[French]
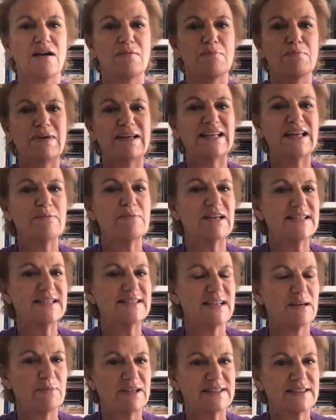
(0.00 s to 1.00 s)
Madame
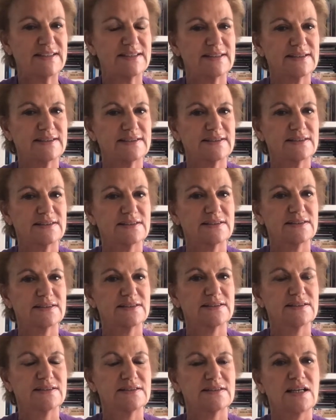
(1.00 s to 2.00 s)
Élisabeth.
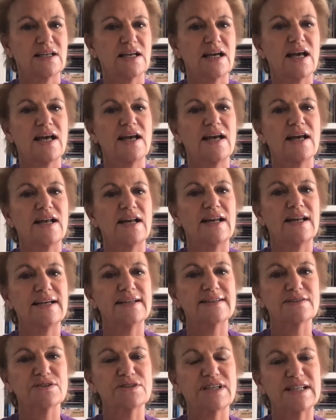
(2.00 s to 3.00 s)

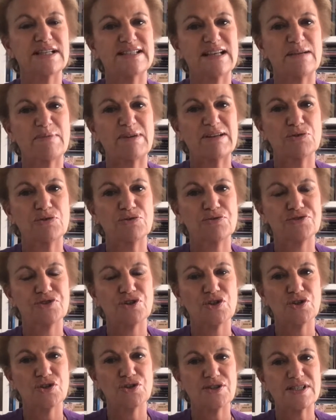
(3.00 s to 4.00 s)
Lettre d'Élisabeth de
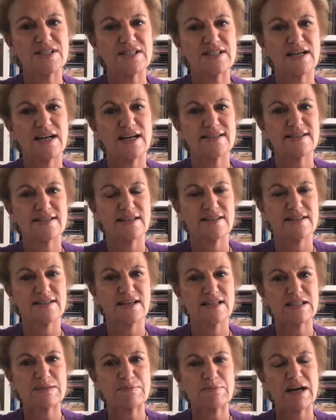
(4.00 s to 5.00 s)
France à sa
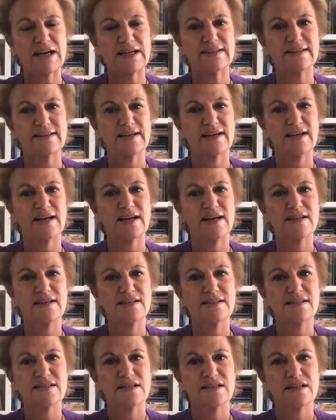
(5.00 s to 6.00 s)
nièce
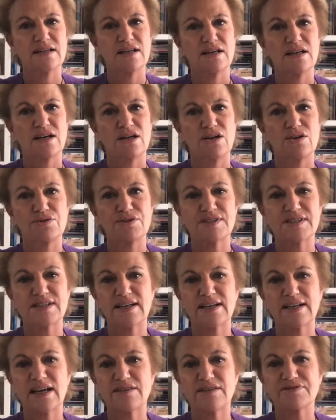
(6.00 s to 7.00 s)
Marie-Thérèse, le
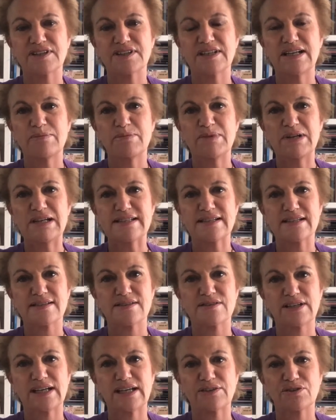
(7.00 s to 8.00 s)
5 avril
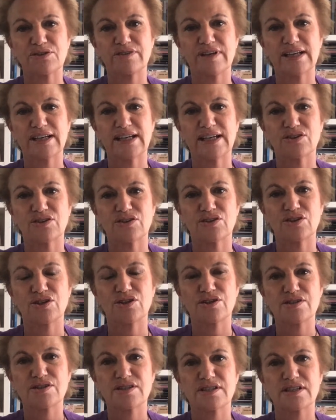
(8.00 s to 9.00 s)

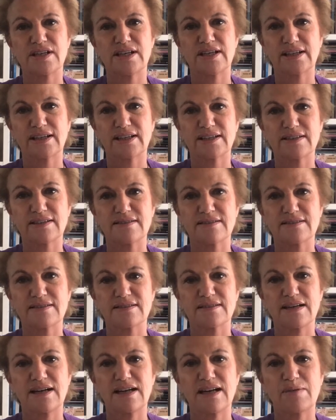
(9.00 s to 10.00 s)
1794, écrite
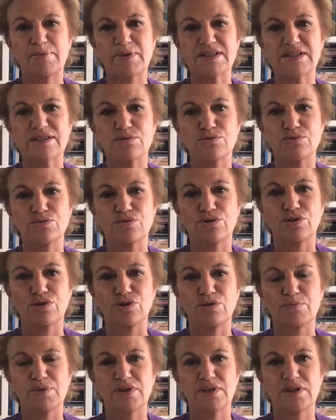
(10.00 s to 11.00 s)
à la prison du
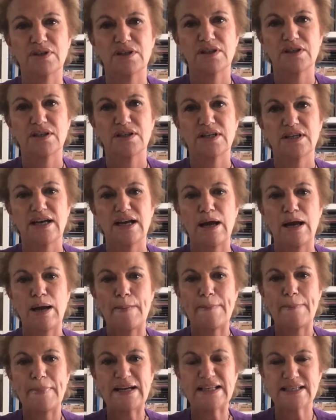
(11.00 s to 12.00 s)
Temple.
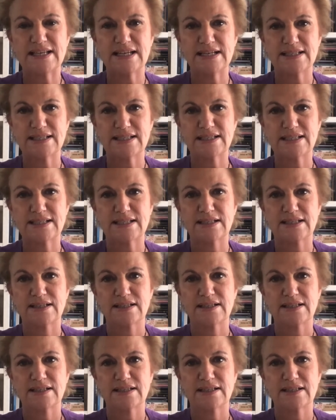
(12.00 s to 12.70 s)
Ma nièce,